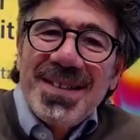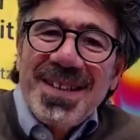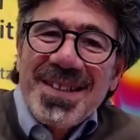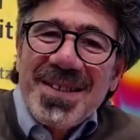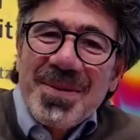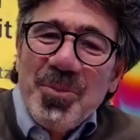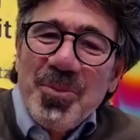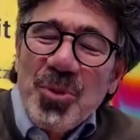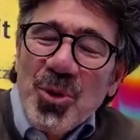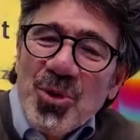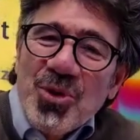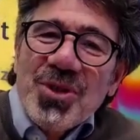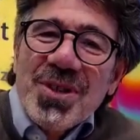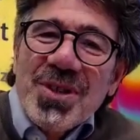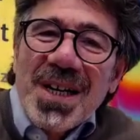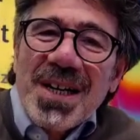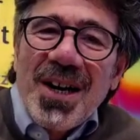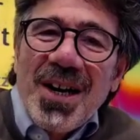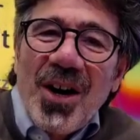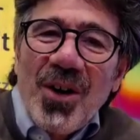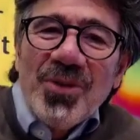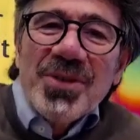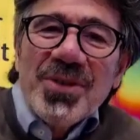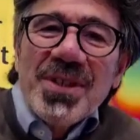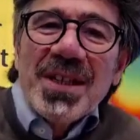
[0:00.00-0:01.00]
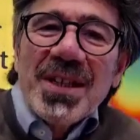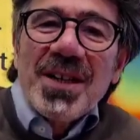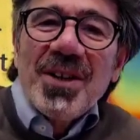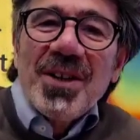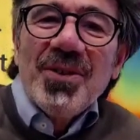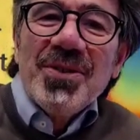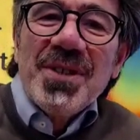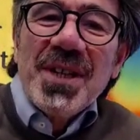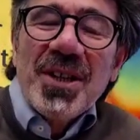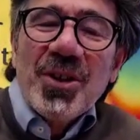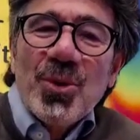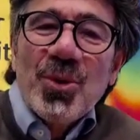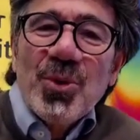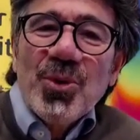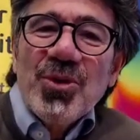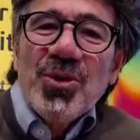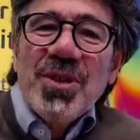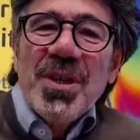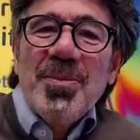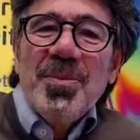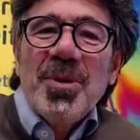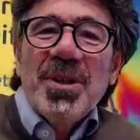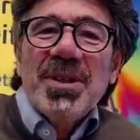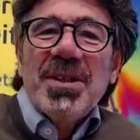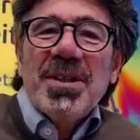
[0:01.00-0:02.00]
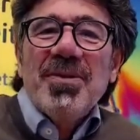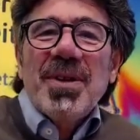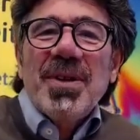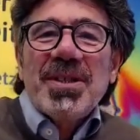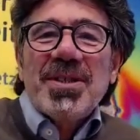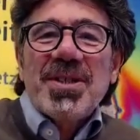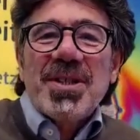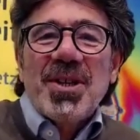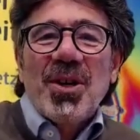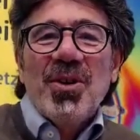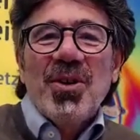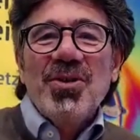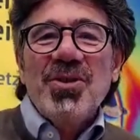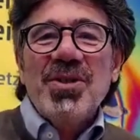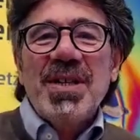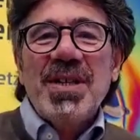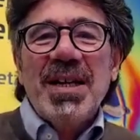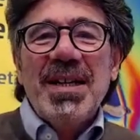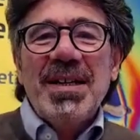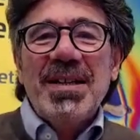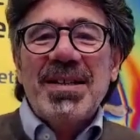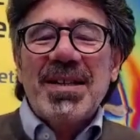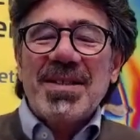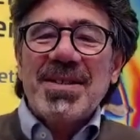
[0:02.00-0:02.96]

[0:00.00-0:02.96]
das muss eine ganz, eine ganz große Motivation sein,